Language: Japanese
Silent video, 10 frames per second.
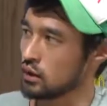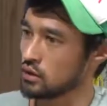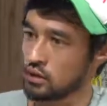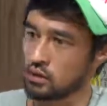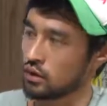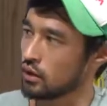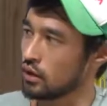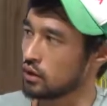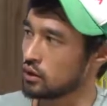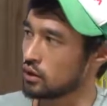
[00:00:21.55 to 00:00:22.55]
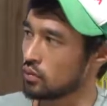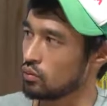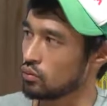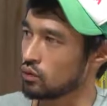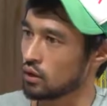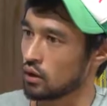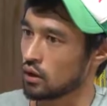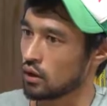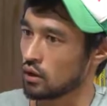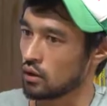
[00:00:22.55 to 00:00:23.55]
前線に入ってもなんか